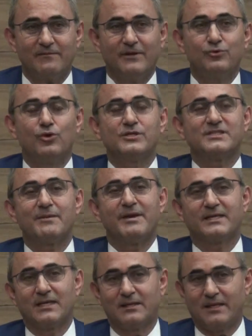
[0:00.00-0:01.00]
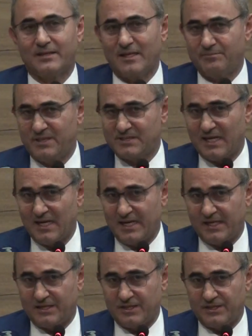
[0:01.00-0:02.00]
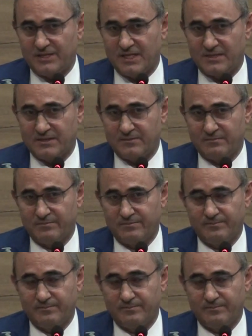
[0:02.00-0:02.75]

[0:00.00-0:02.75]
ve gözde mekanlarından birisi haline getireceğiz.